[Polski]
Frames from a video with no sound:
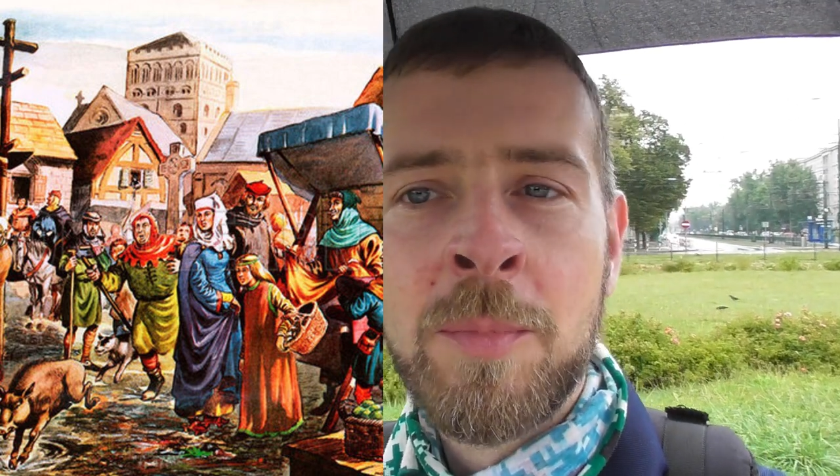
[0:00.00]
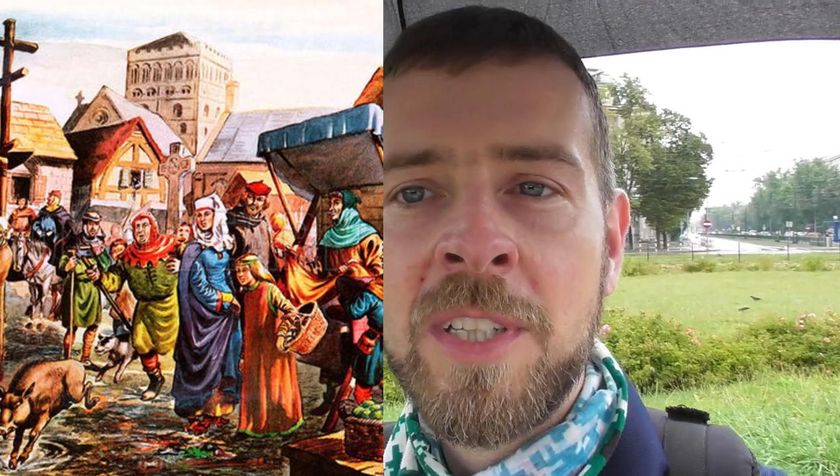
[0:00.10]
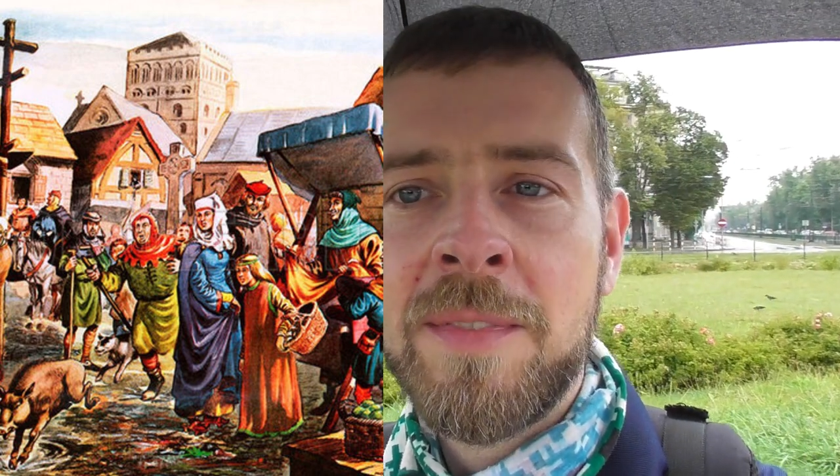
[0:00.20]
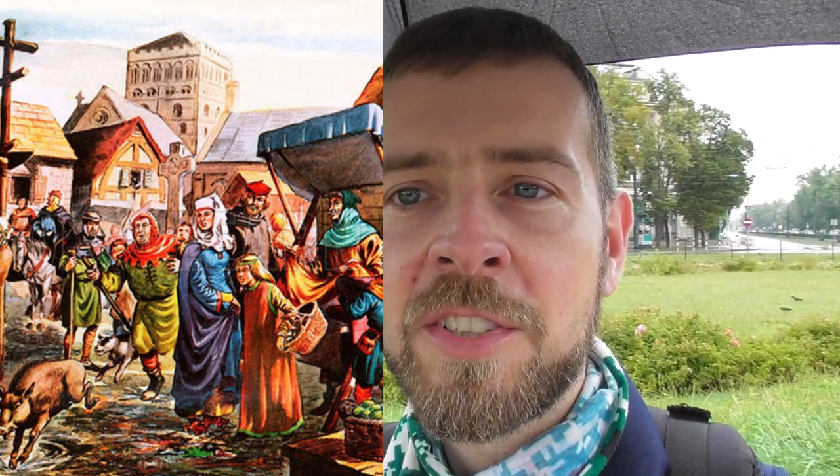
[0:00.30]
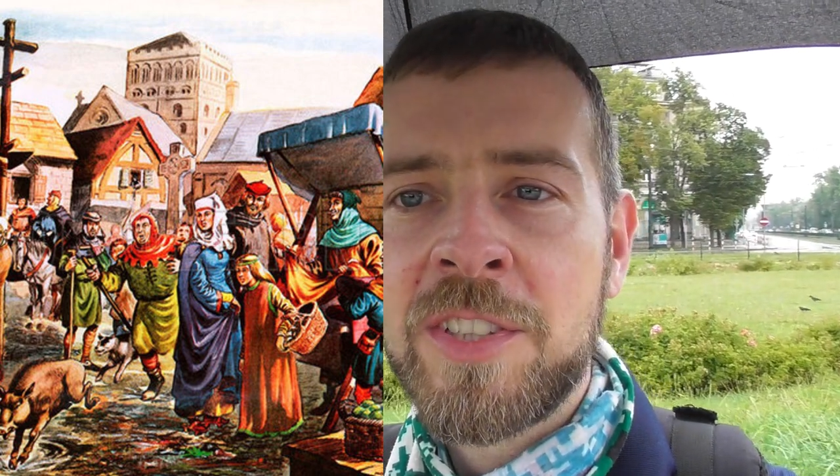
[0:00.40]

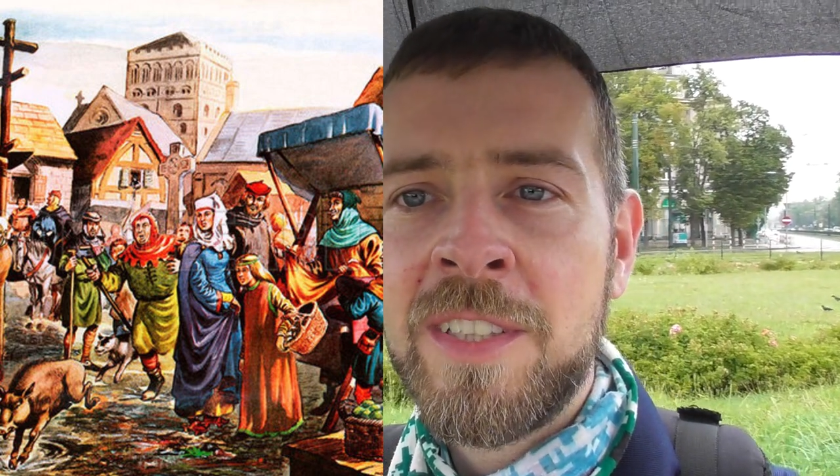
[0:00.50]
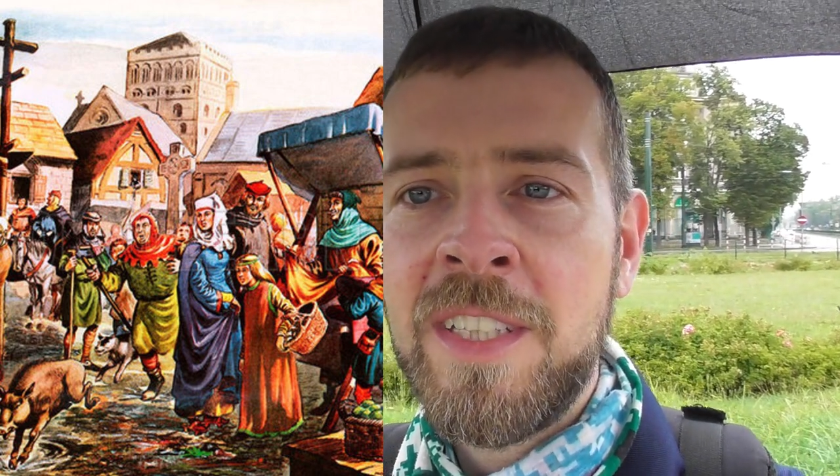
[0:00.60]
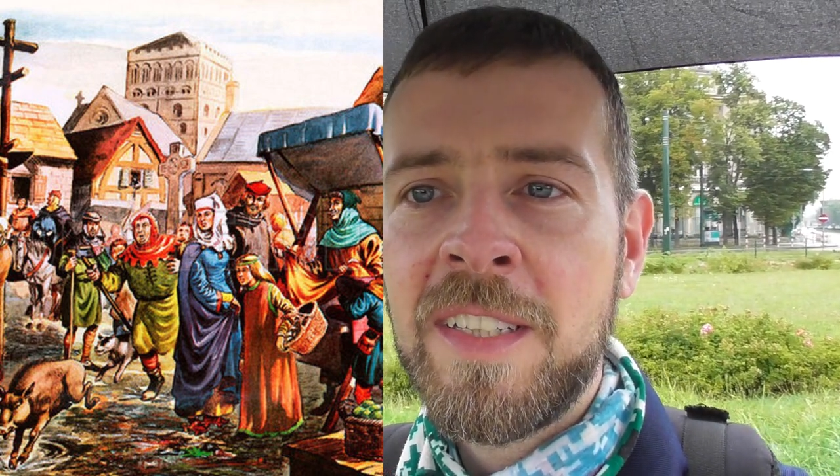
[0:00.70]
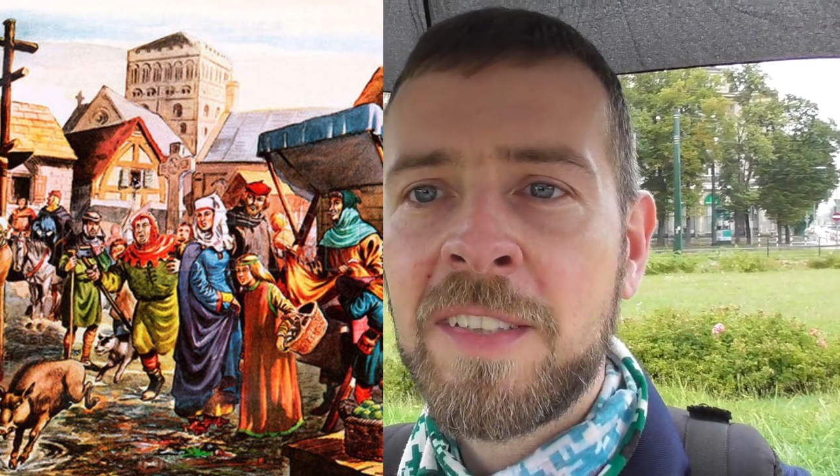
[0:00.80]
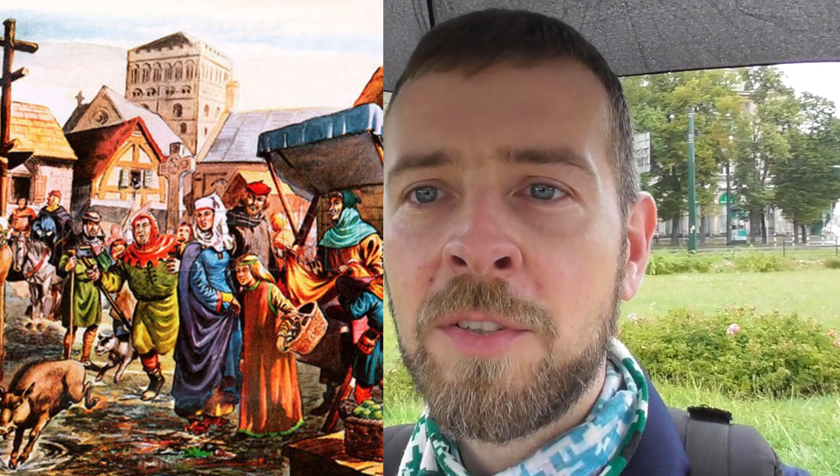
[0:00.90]
ponieważ e,
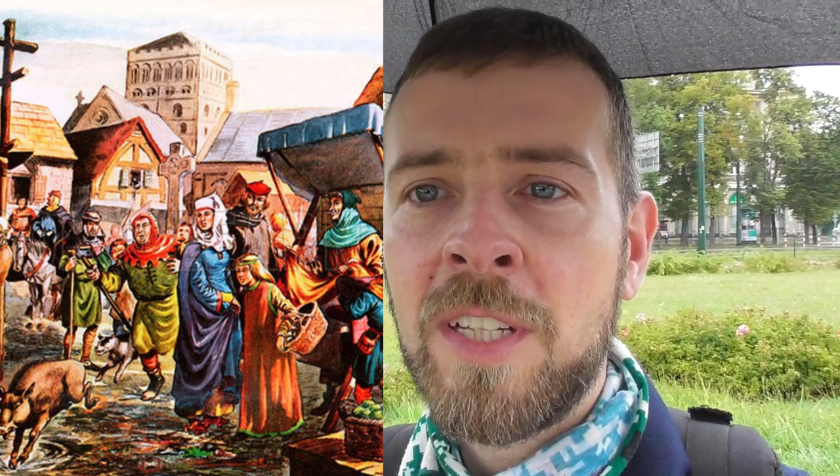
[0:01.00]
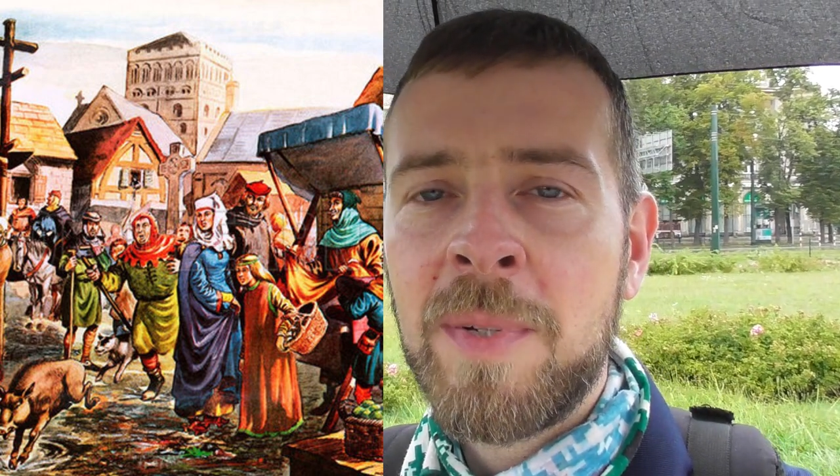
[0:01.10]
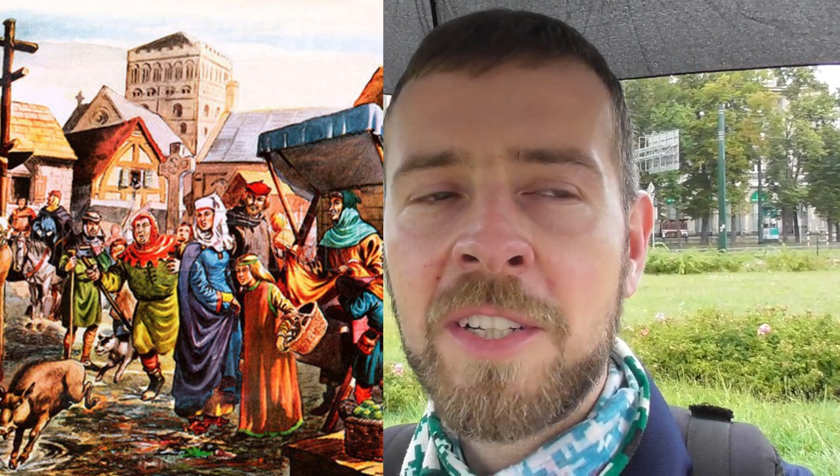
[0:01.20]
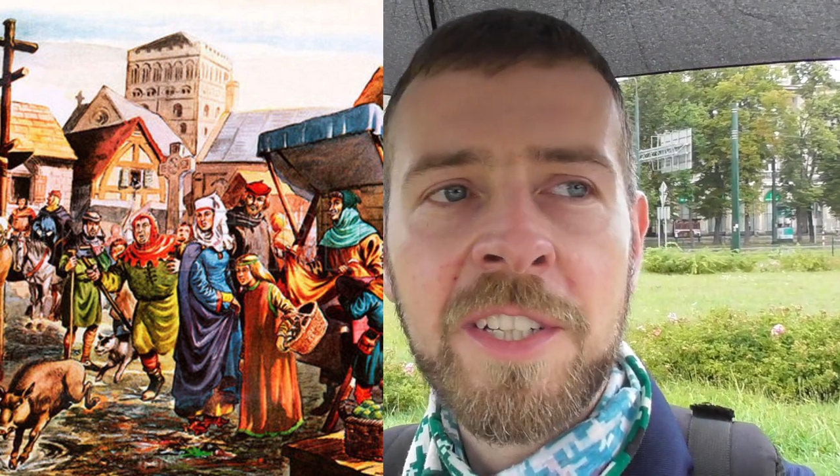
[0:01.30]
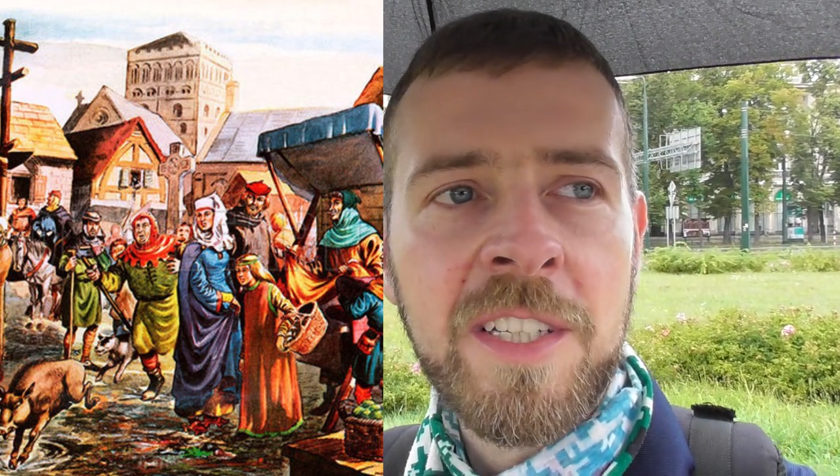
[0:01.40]
nie jest to
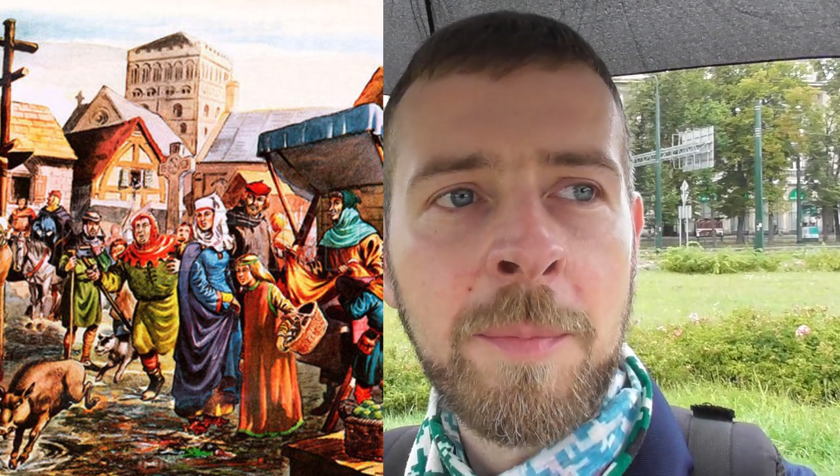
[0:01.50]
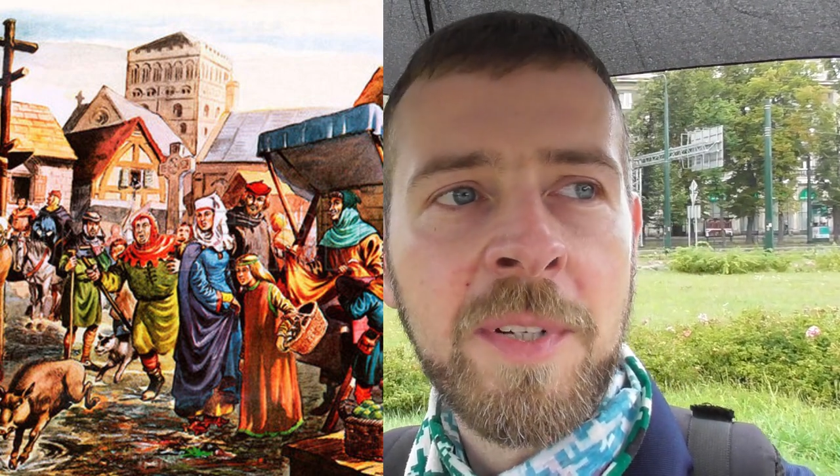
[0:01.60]
najbardziej